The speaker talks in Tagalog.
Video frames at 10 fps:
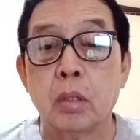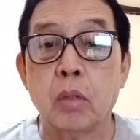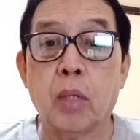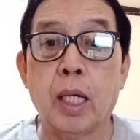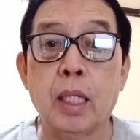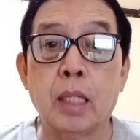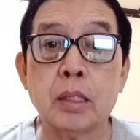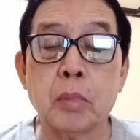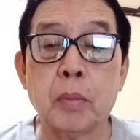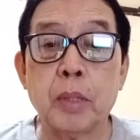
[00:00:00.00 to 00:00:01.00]
Niwala sa
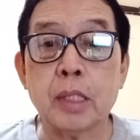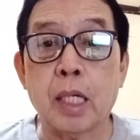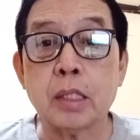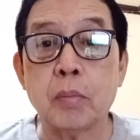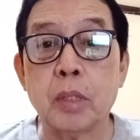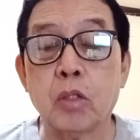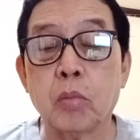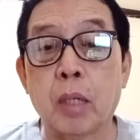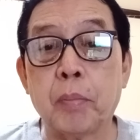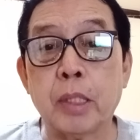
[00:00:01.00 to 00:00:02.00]
mga pagsasabi itong
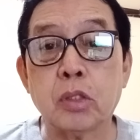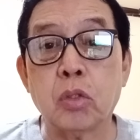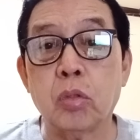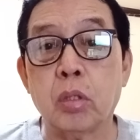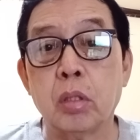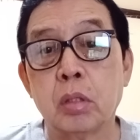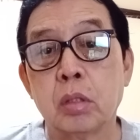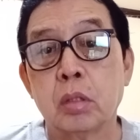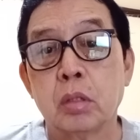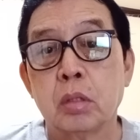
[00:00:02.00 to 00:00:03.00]
mga pastor.
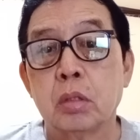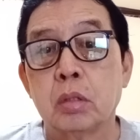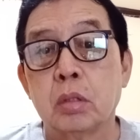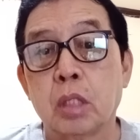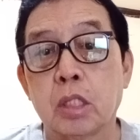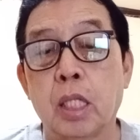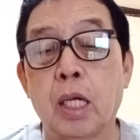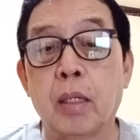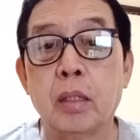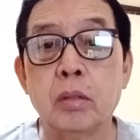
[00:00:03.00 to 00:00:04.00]
Na
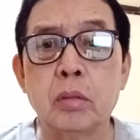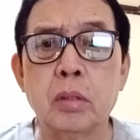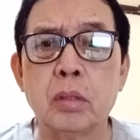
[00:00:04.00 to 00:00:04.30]
sila ano